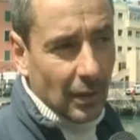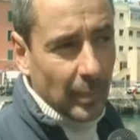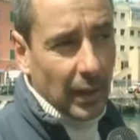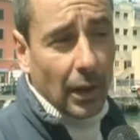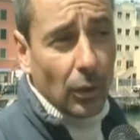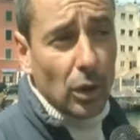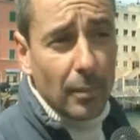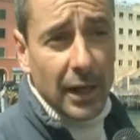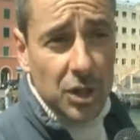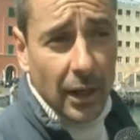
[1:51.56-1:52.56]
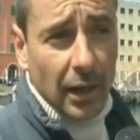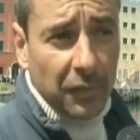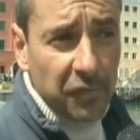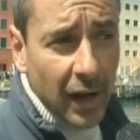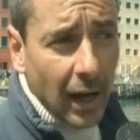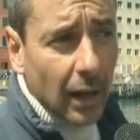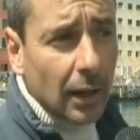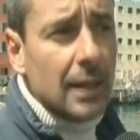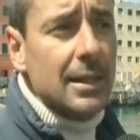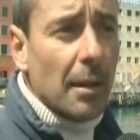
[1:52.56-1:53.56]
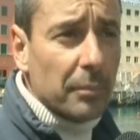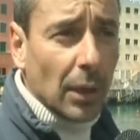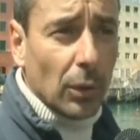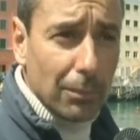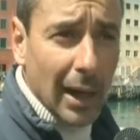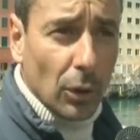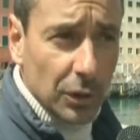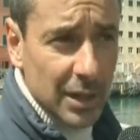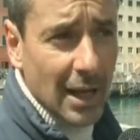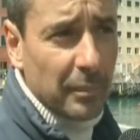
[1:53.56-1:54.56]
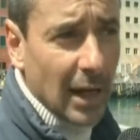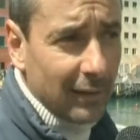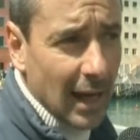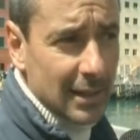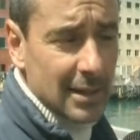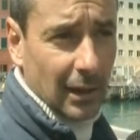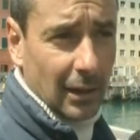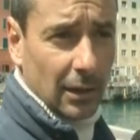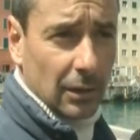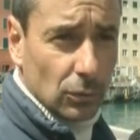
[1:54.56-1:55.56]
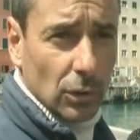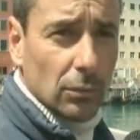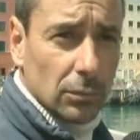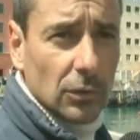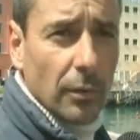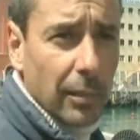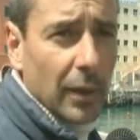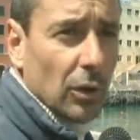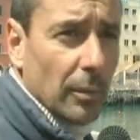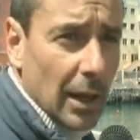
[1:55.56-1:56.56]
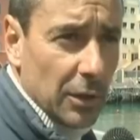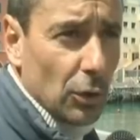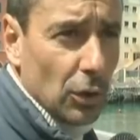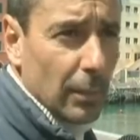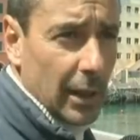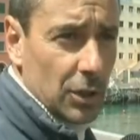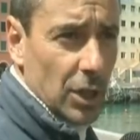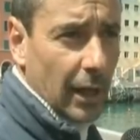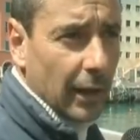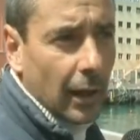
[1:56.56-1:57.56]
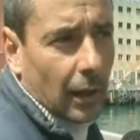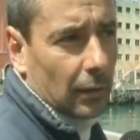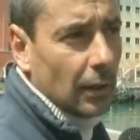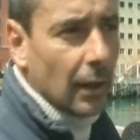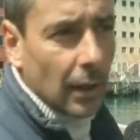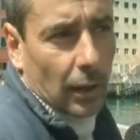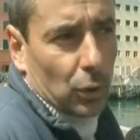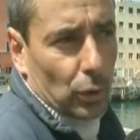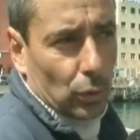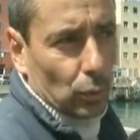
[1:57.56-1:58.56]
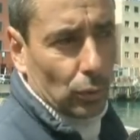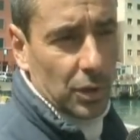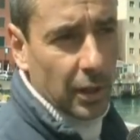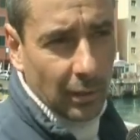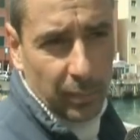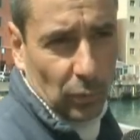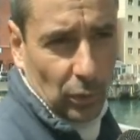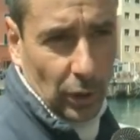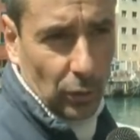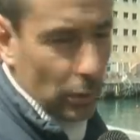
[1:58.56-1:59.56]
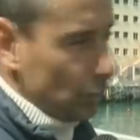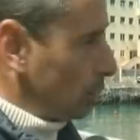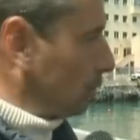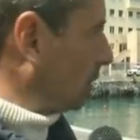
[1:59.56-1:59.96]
Perché ogni mareggiata che fa la sabbia, quel banco di sabbia avanza di, di, di un paio di metri, ogni mareggiata e, e chiude tutto, si arriva al punto che chiude tutto.